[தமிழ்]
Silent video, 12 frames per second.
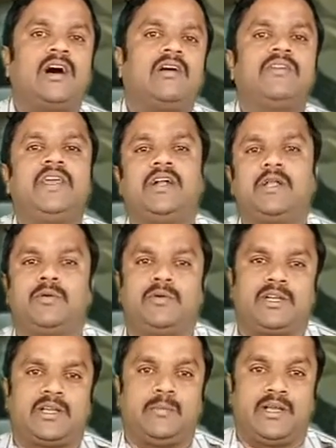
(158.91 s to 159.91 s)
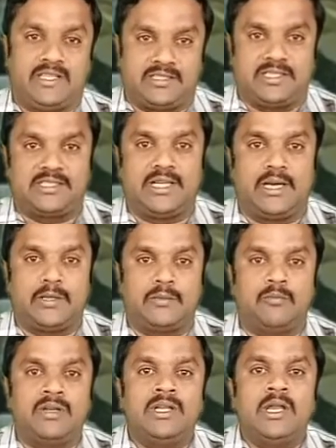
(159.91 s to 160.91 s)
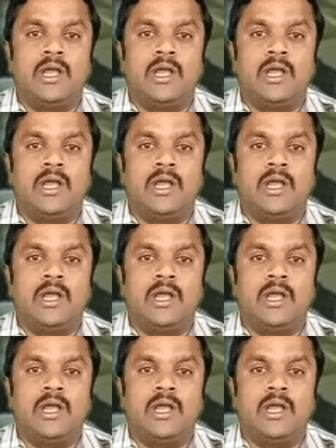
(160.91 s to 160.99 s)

ஆவியானவர் உனக்கு பலன் தந்தாலும்